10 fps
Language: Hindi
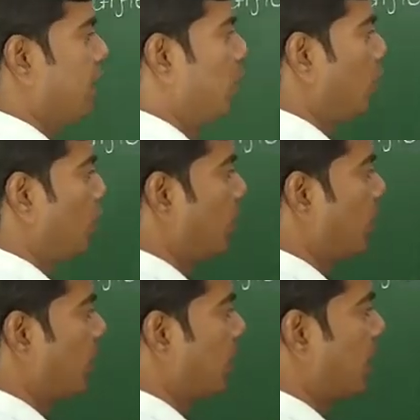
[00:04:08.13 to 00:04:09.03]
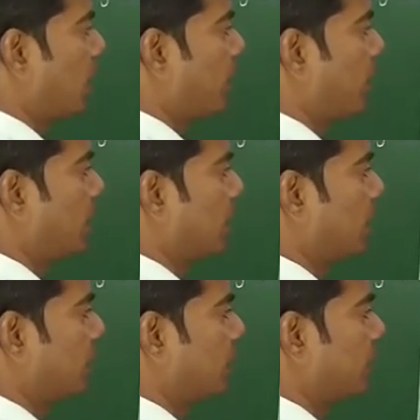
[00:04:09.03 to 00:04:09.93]
ये लोड हमने यहां पे
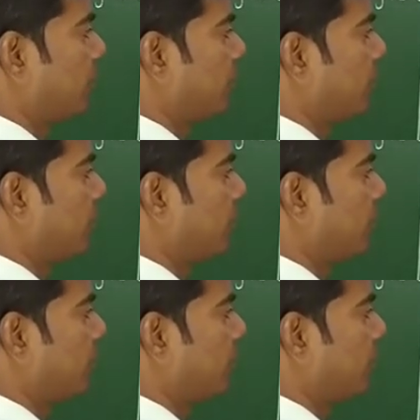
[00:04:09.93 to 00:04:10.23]
लगा दिया